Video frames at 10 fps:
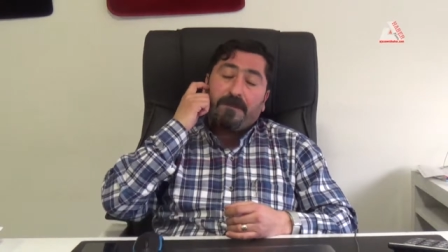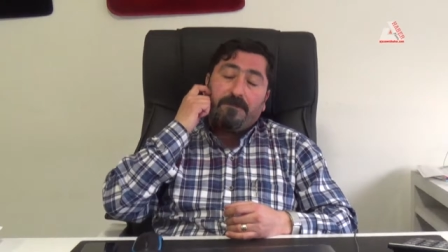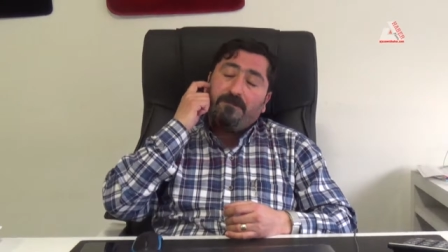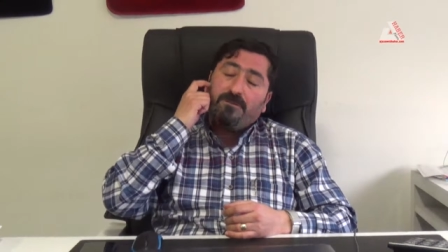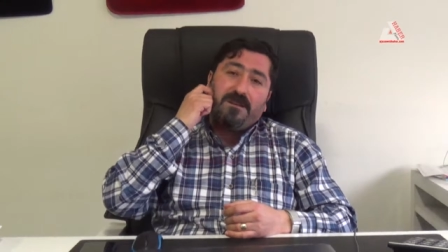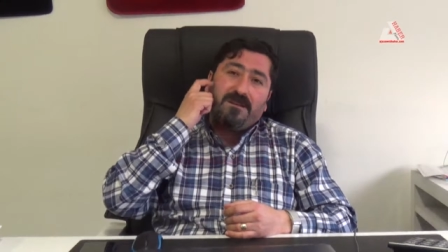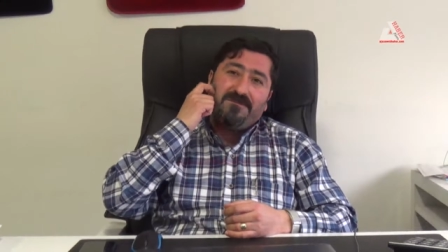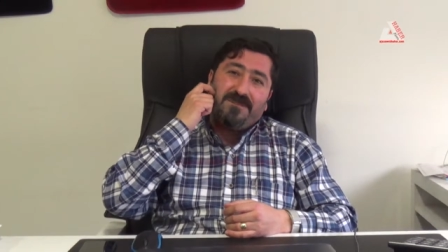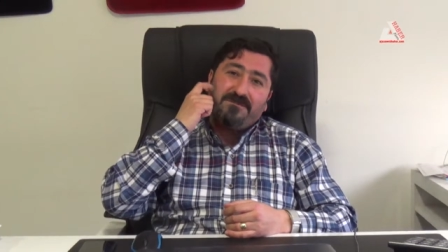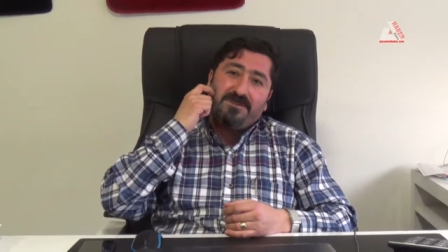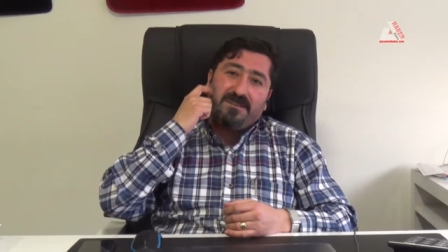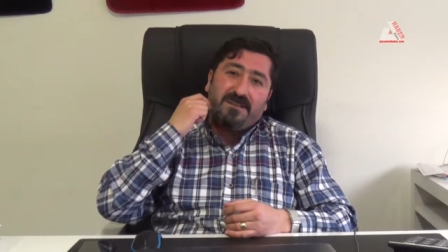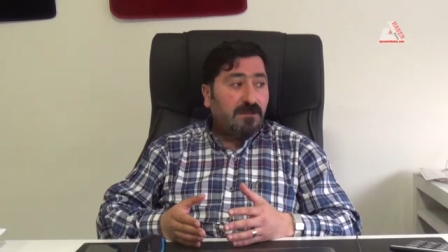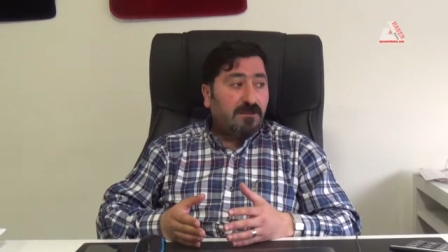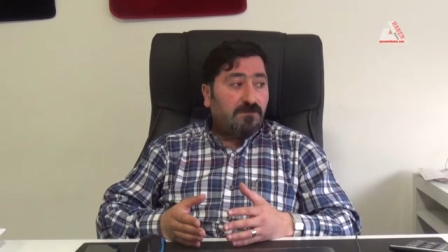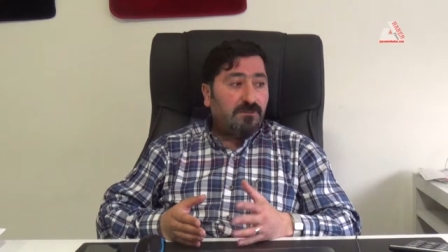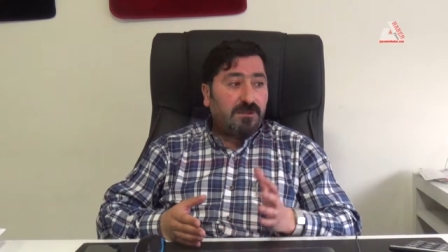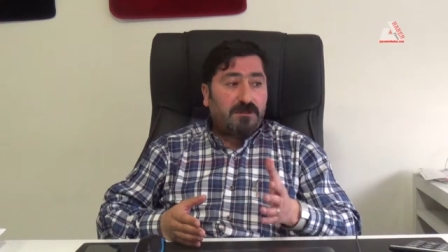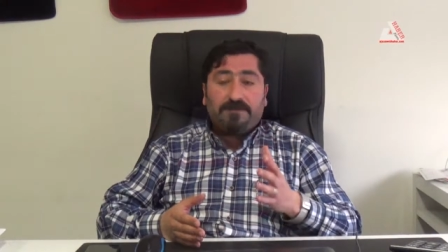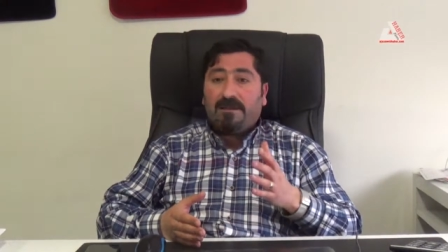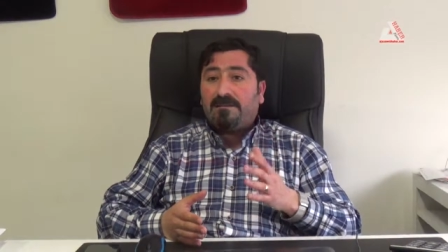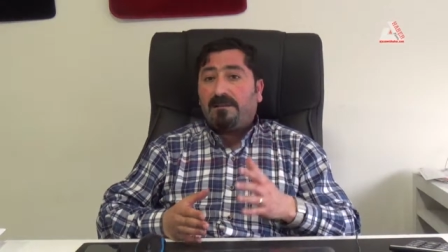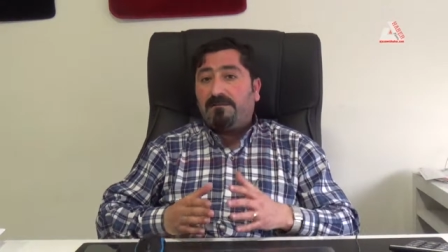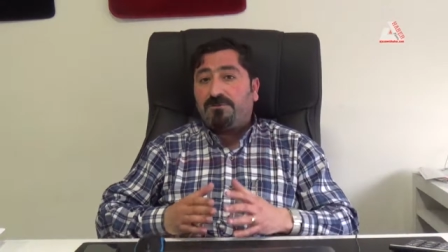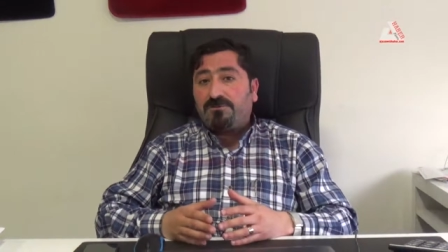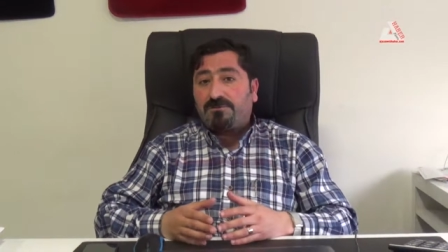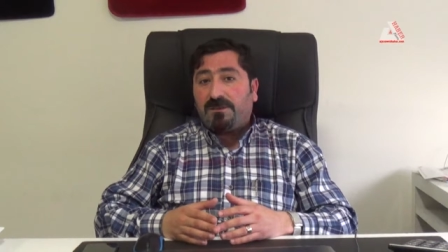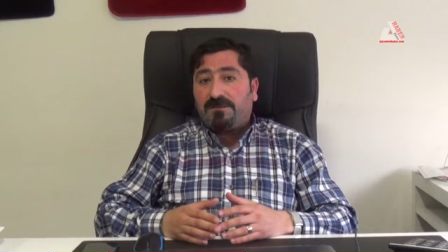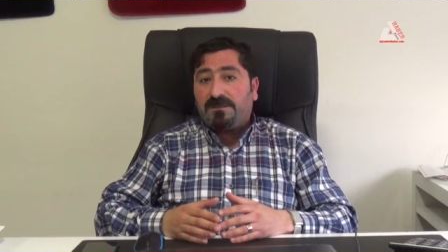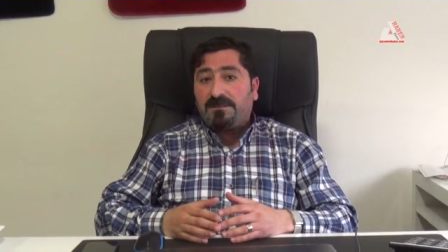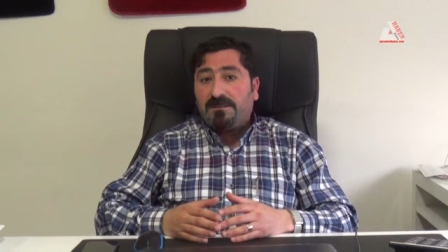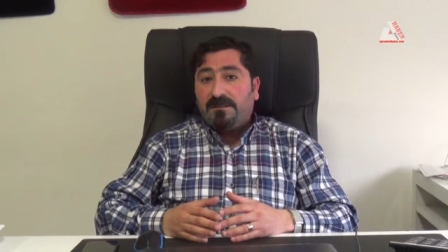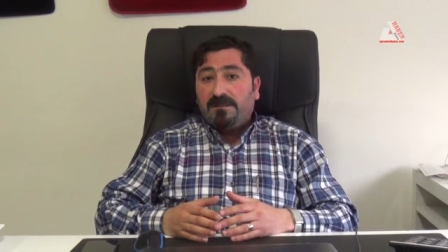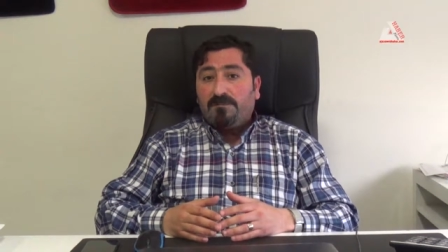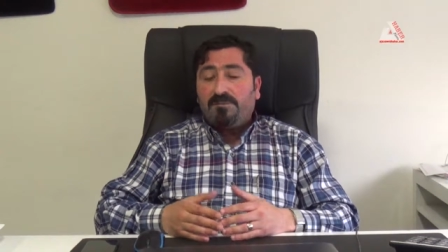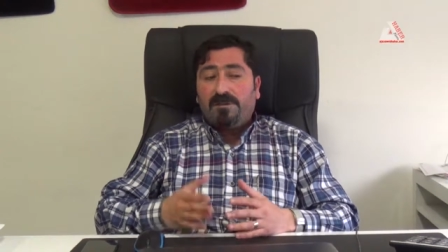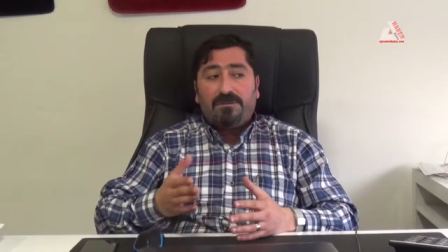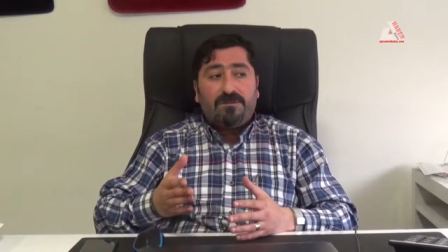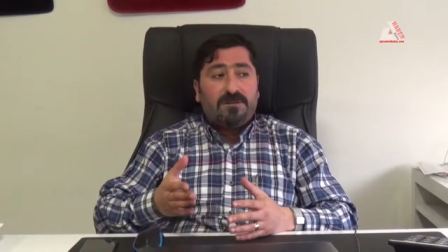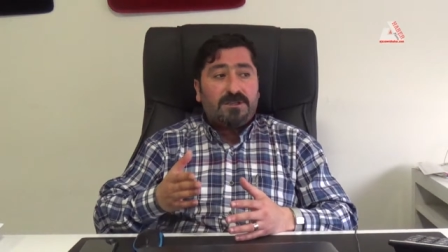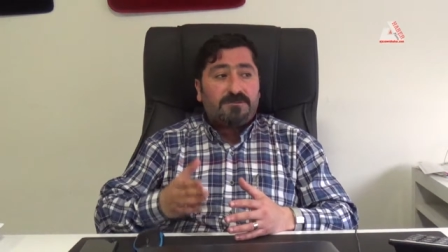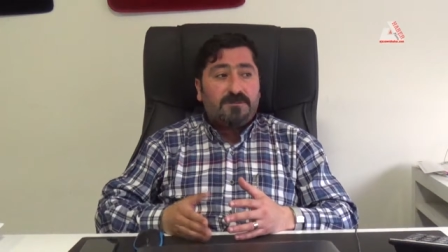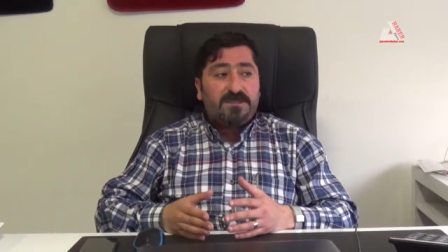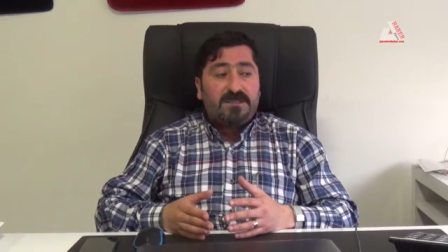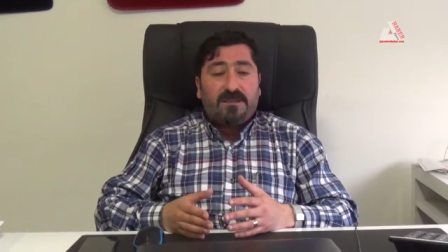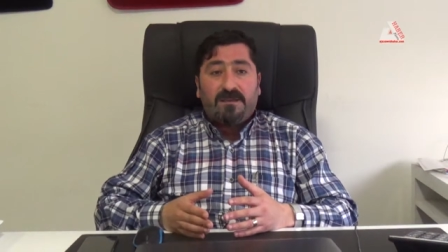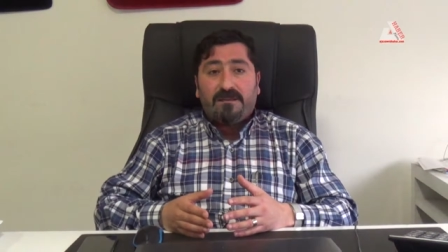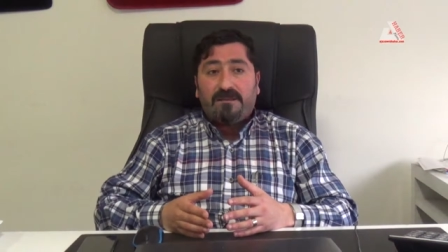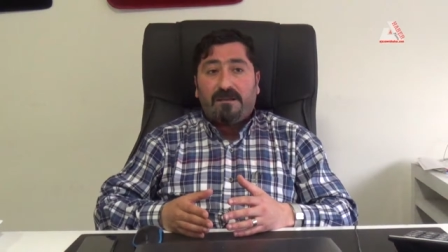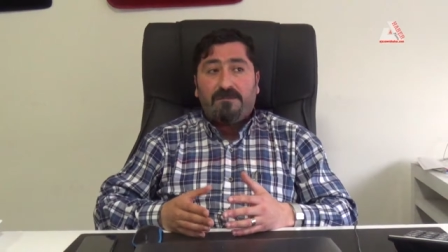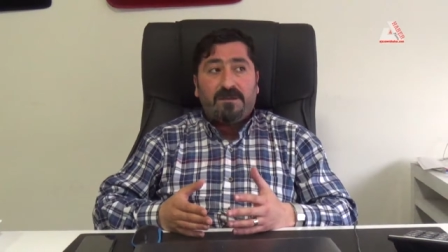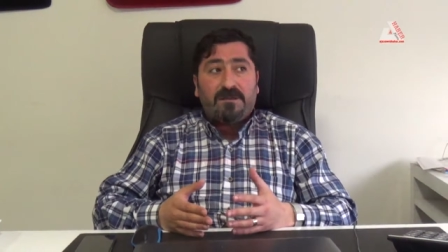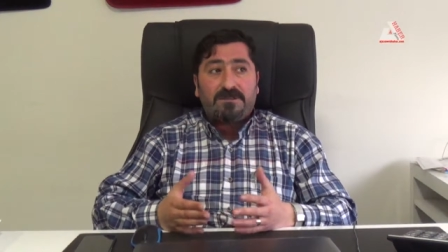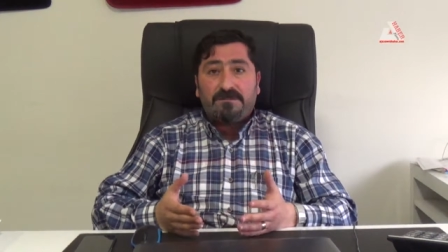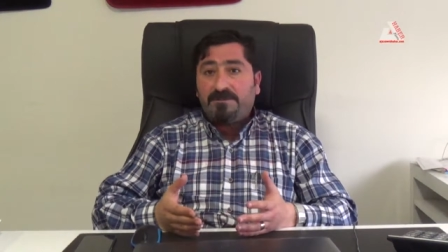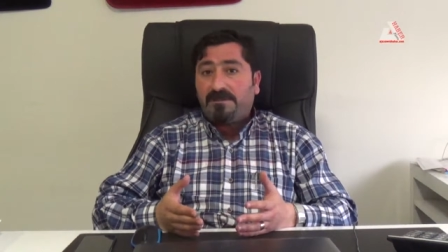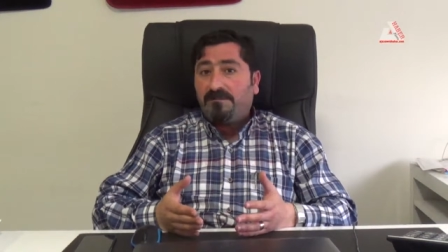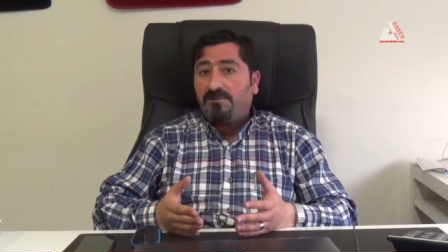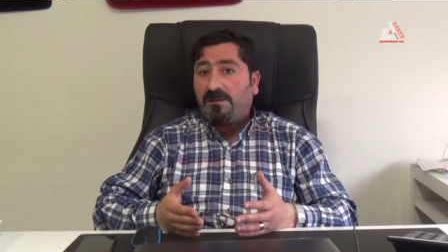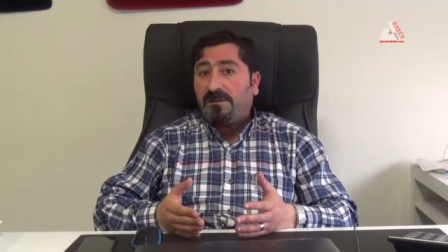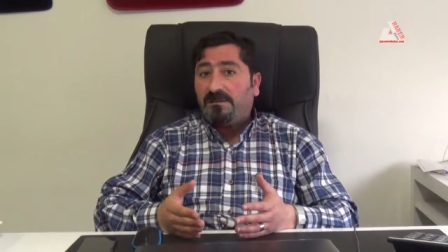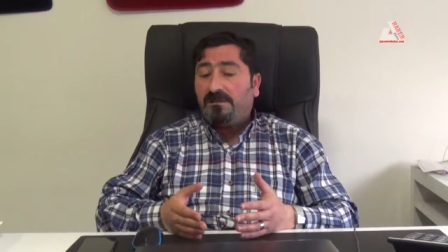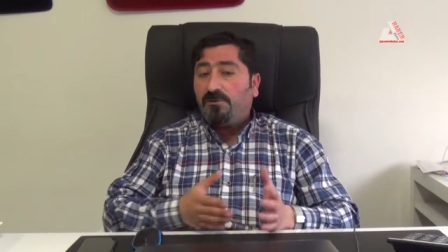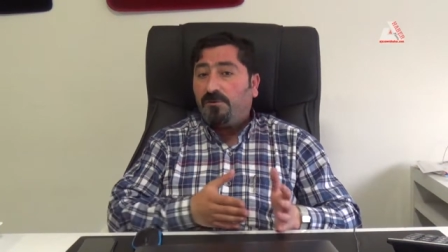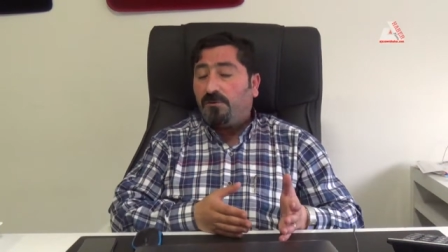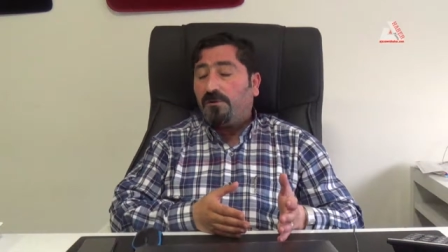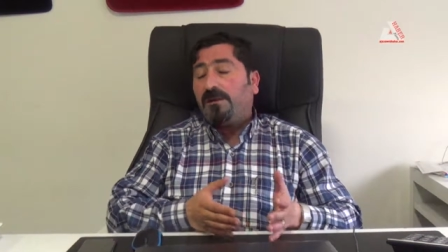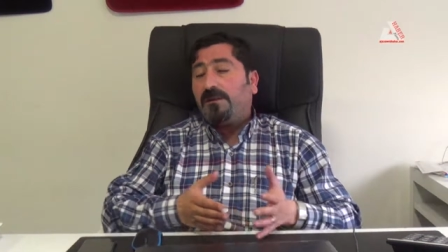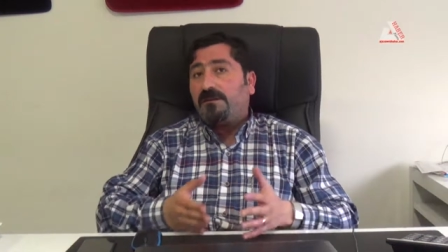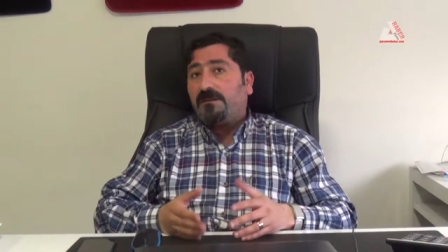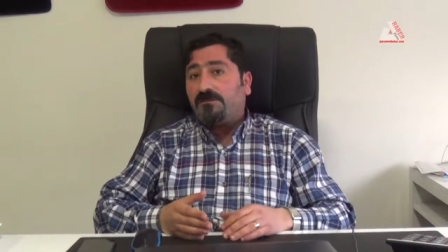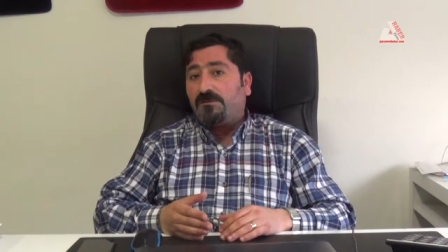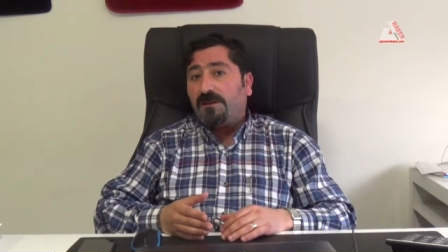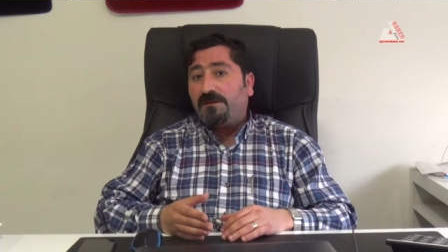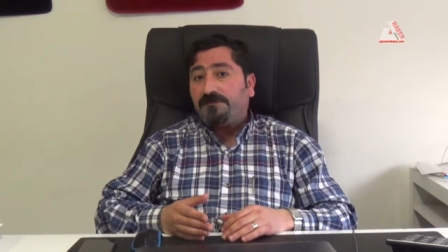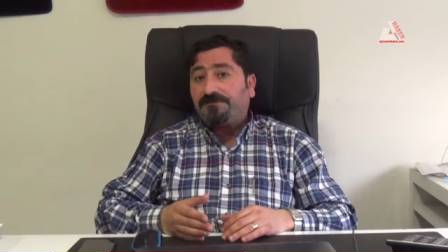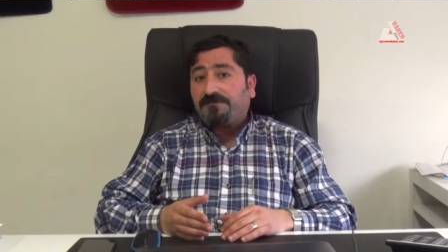Ben bunu anlam vermiş değil. Buradaki pırlanta gibi çocuklar var. Bunların önünü açmamız gerek. Ama açmamıza da müsaade edilmiyor bu olaylardan dolayı.